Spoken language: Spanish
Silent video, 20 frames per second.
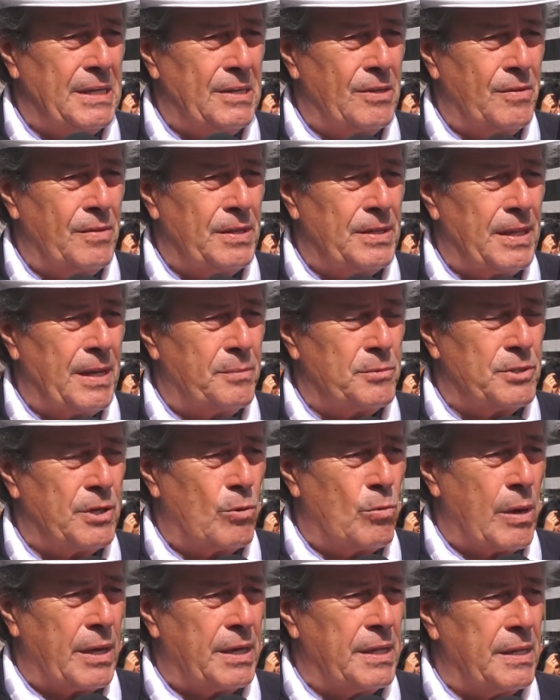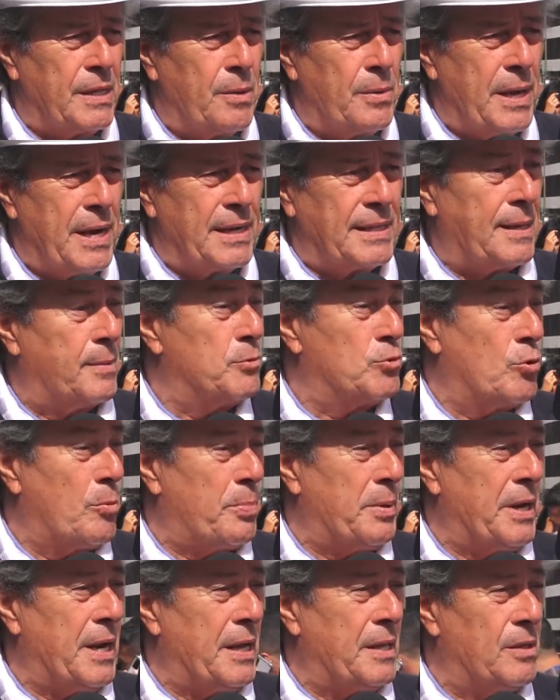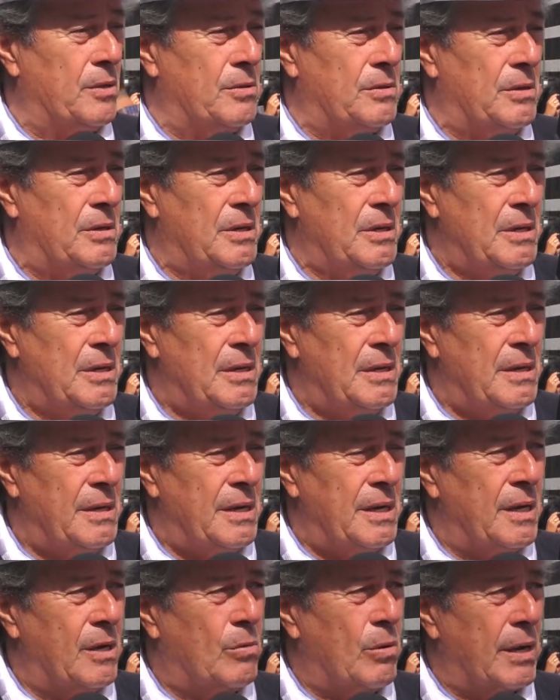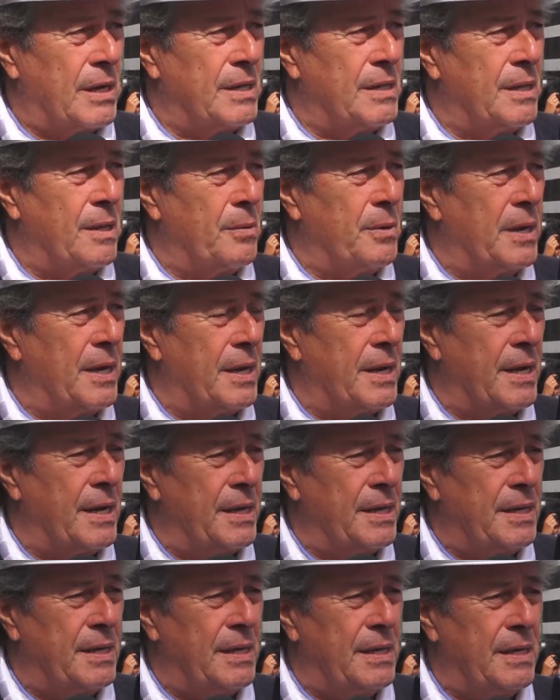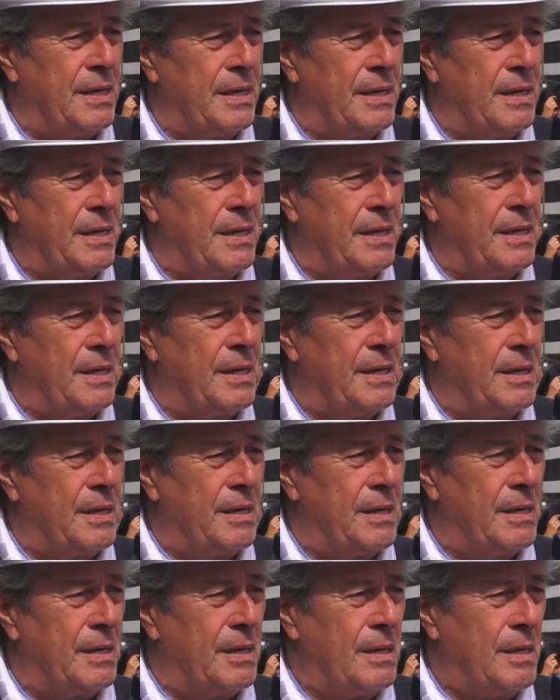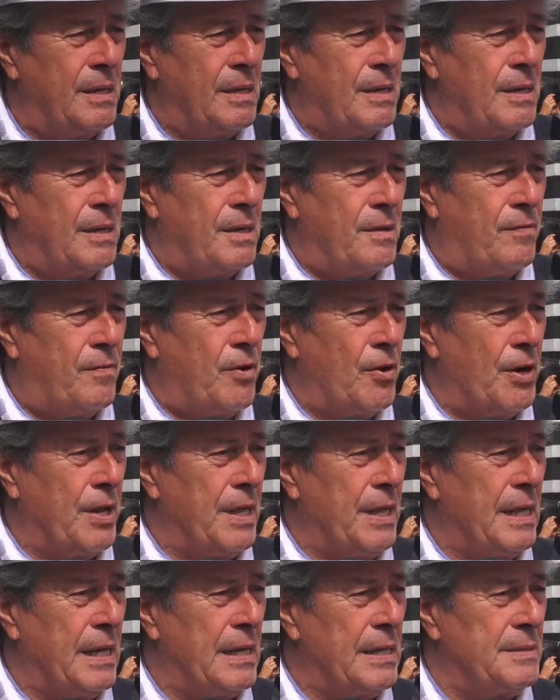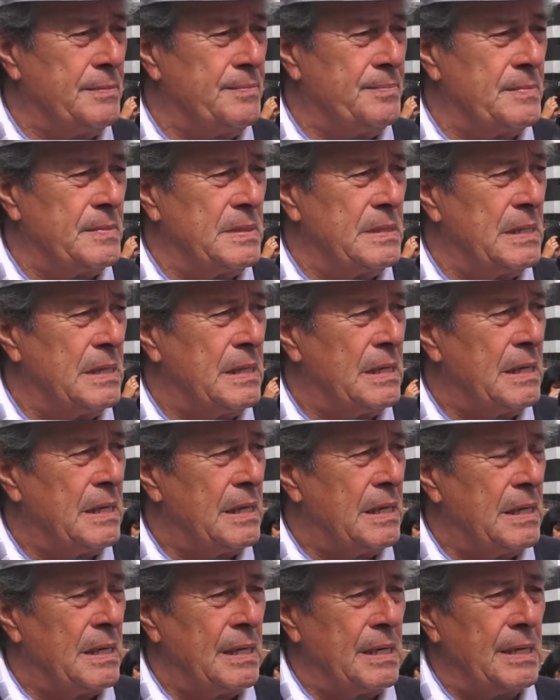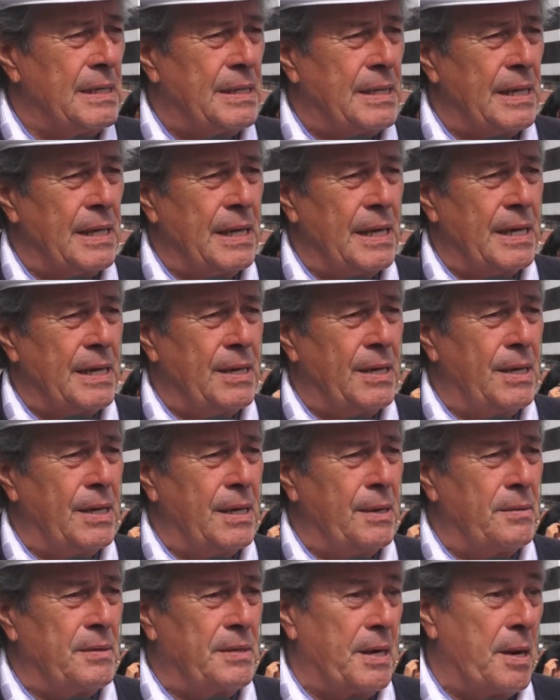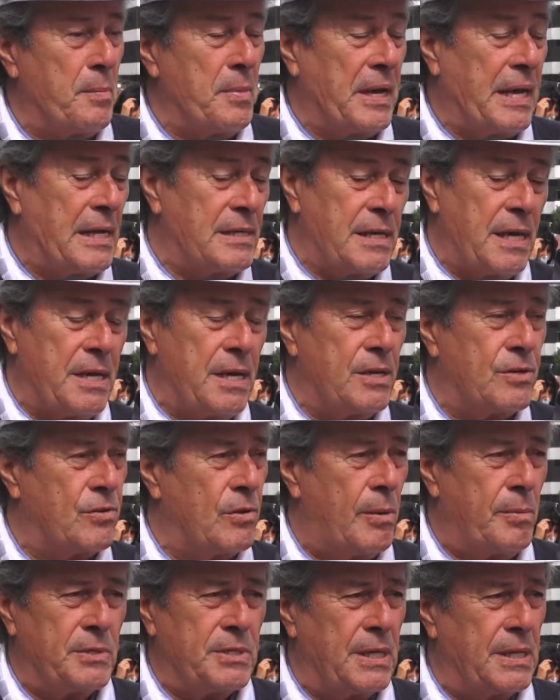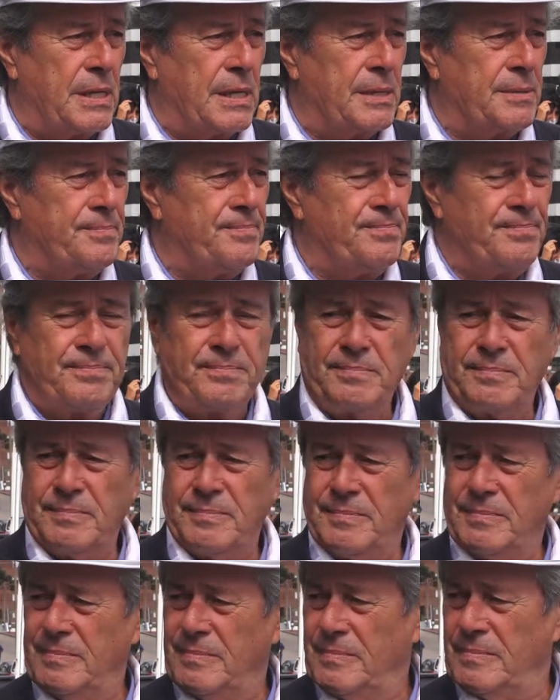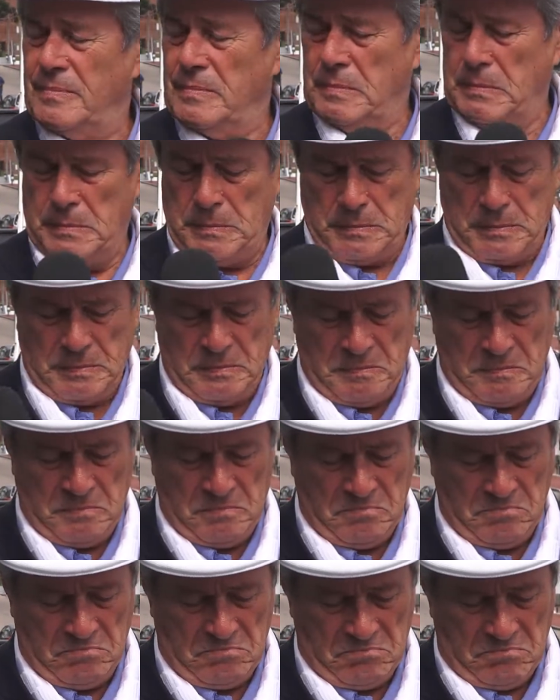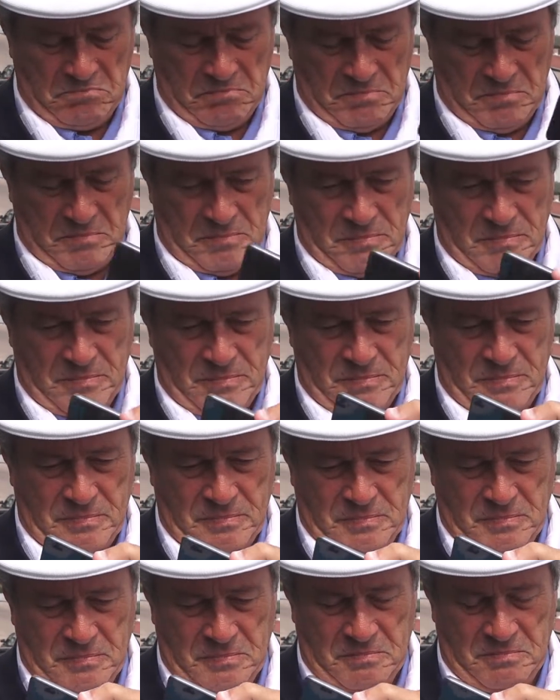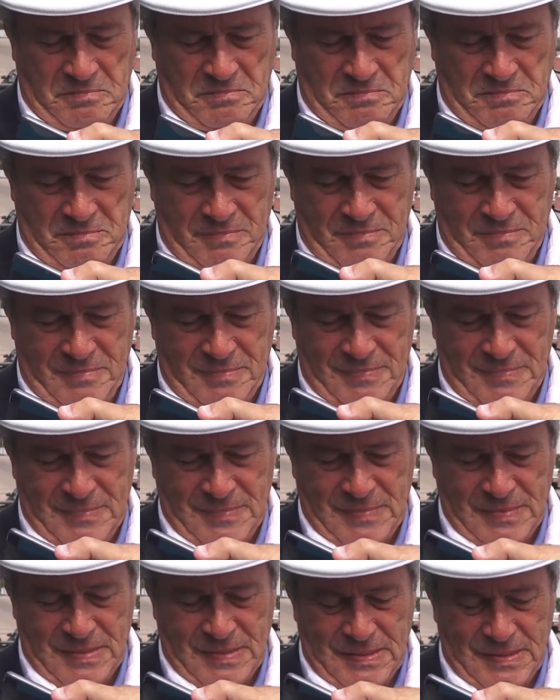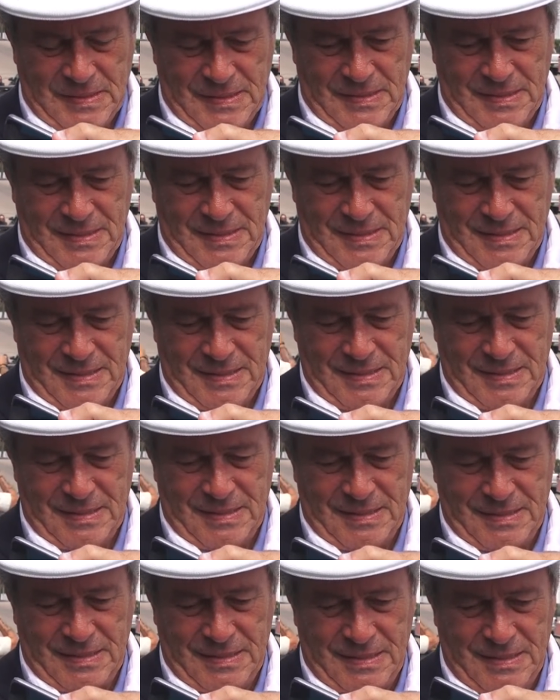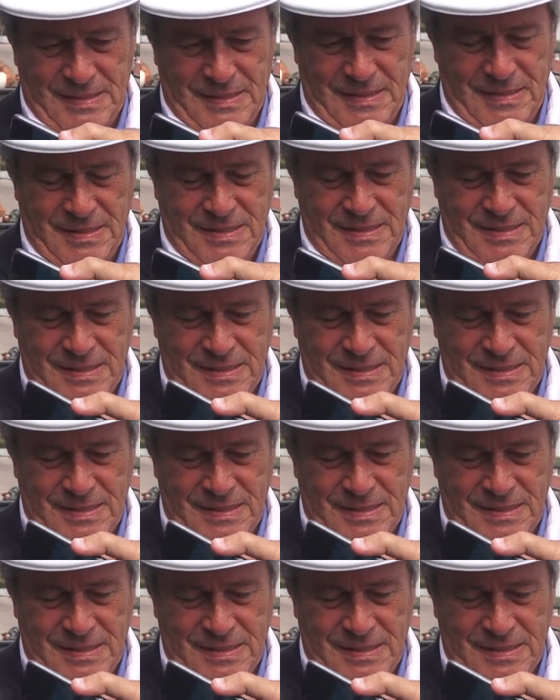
donde tenemos en Joaquín de Viana, estamos operando en Joaquín de Viana y, Florida. Este, y entre mi casa y eso, vamos a andar. ¿Cómo vive usted en su hogar? Porque lo hemos acompañado a su familia. ¿Cómo se levanta el intendente en un día como hoy?